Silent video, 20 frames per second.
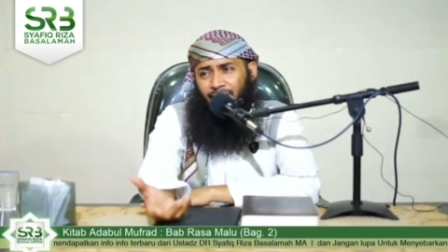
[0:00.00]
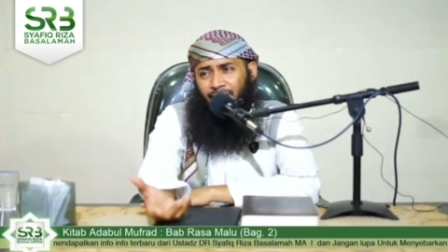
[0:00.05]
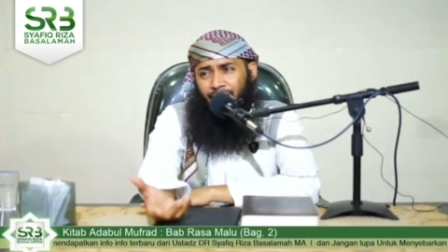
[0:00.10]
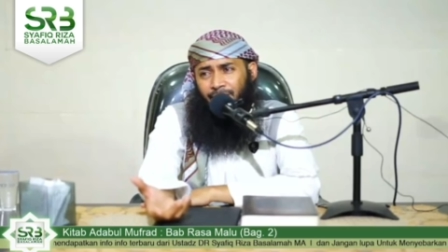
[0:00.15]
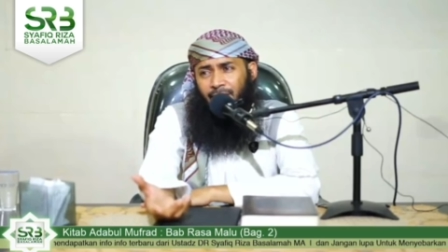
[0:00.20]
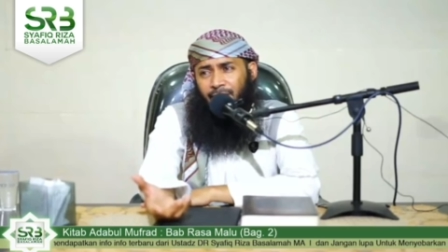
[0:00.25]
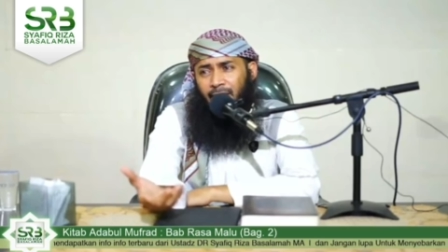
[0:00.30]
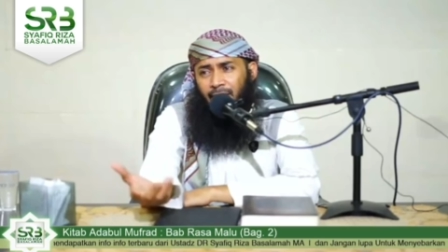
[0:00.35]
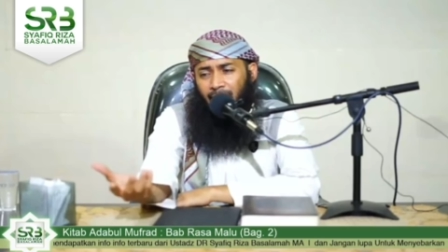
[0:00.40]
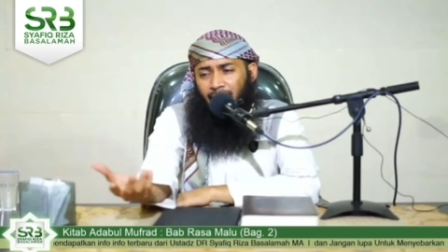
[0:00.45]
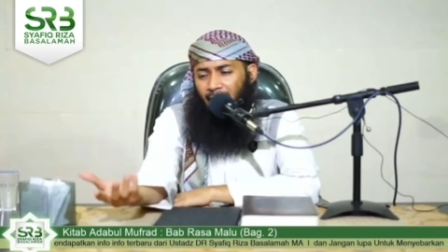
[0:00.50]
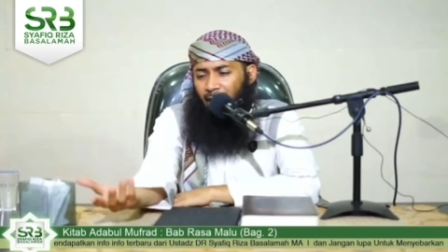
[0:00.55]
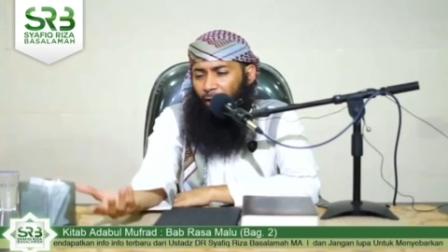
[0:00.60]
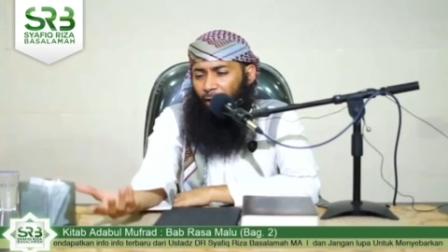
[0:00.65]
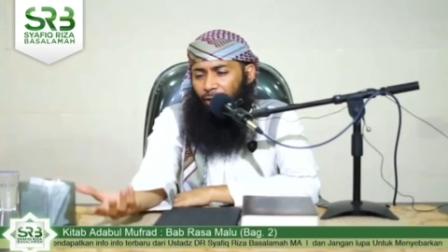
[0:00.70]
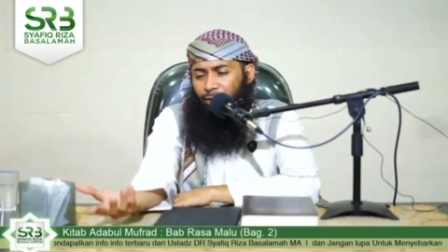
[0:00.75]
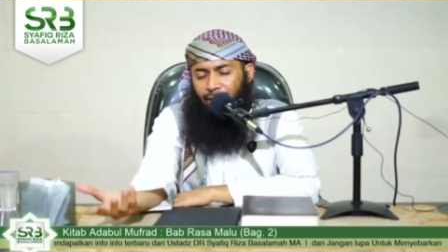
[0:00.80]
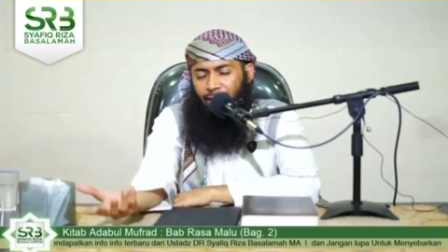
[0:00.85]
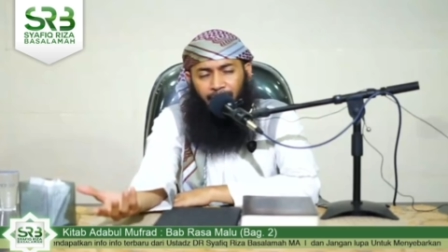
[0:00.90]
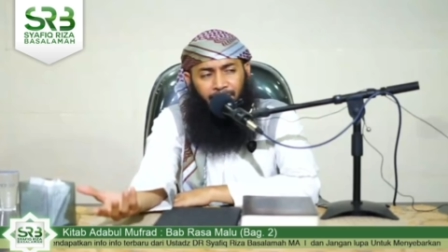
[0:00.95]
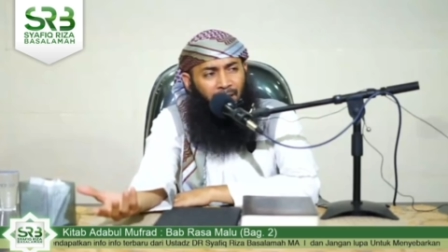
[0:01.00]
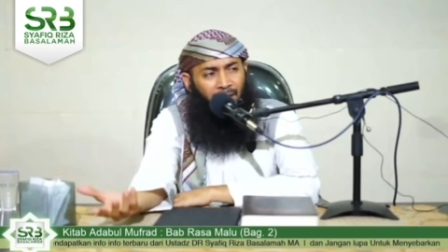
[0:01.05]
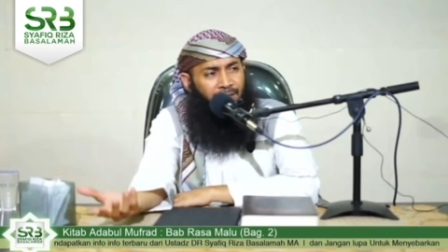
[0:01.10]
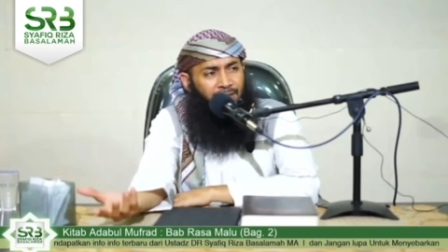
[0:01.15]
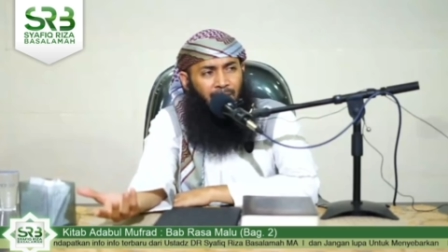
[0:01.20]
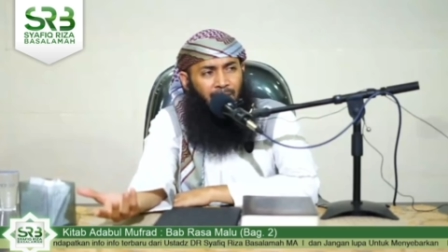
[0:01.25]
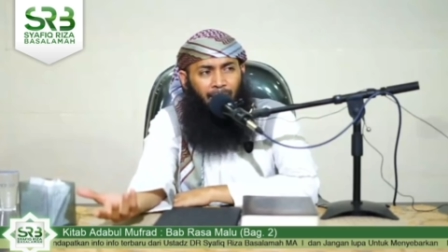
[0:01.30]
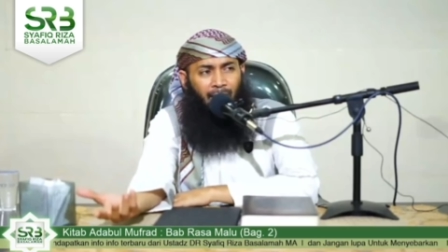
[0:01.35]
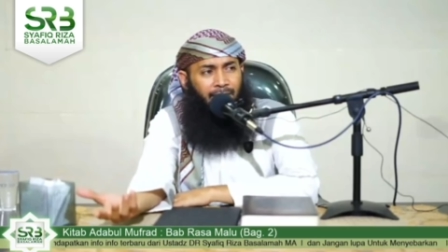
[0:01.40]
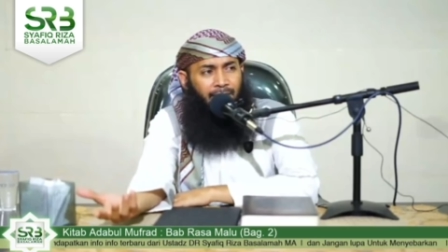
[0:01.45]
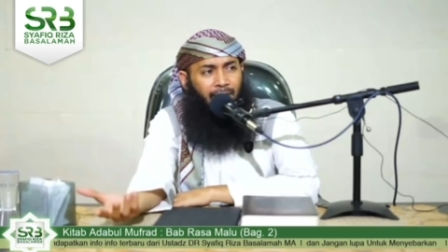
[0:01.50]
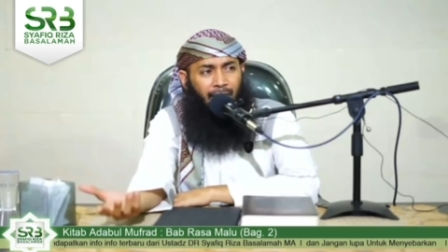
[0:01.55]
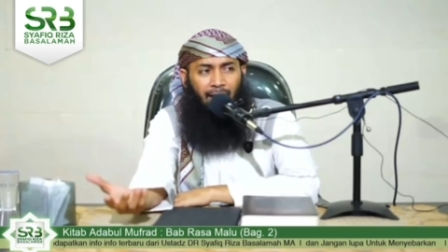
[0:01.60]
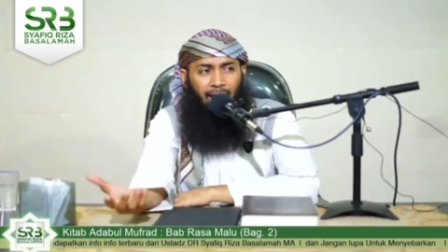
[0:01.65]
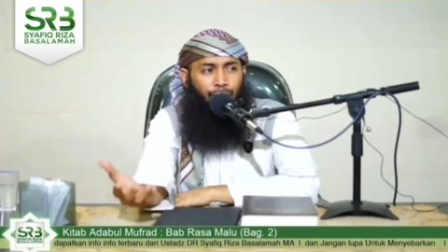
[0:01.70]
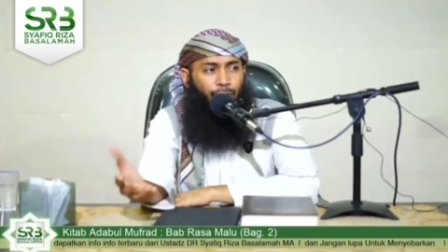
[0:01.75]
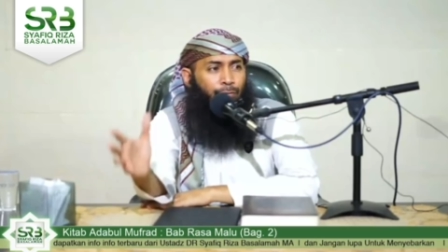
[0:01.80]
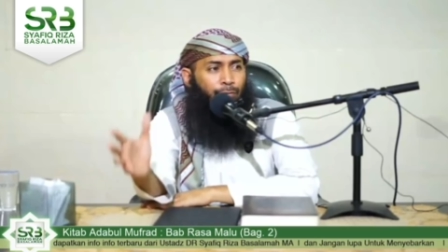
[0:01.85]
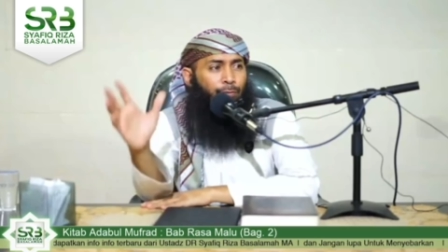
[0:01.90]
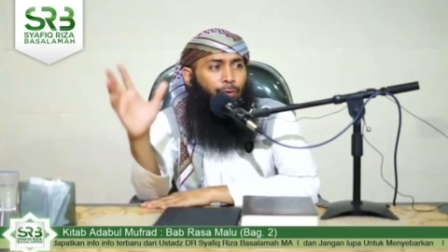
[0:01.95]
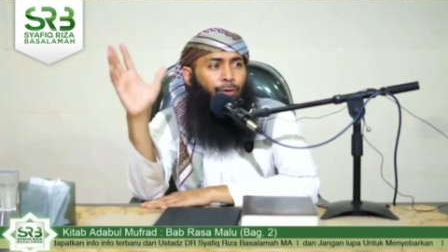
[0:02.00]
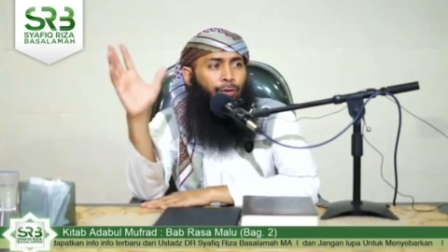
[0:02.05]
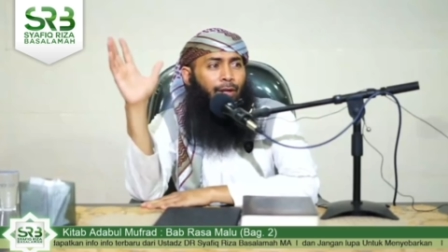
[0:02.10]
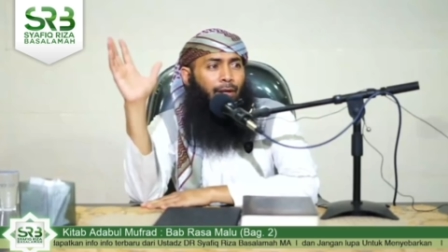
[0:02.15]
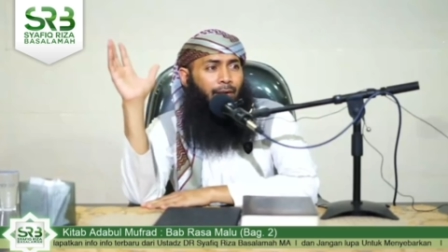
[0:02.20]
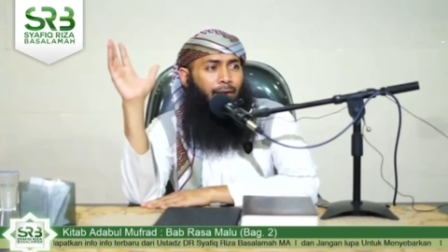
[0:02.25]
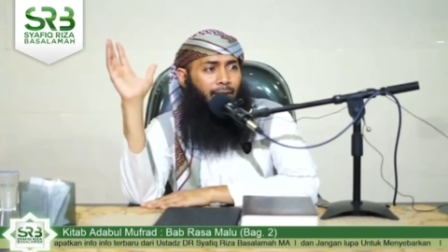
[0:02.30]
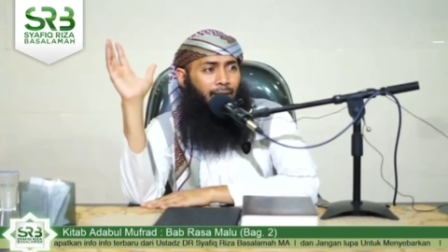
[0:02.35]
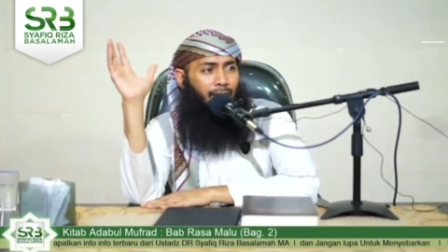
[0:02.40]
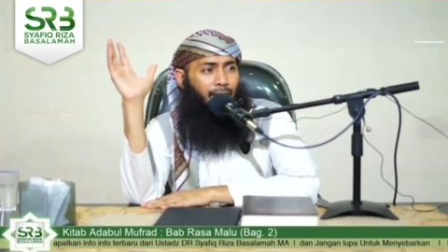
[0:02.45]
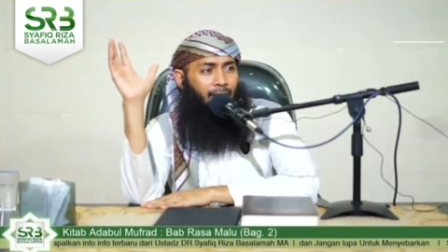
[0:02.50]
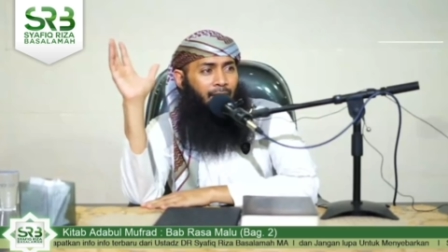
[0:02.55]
sehingga konsentrasi belajar antum buya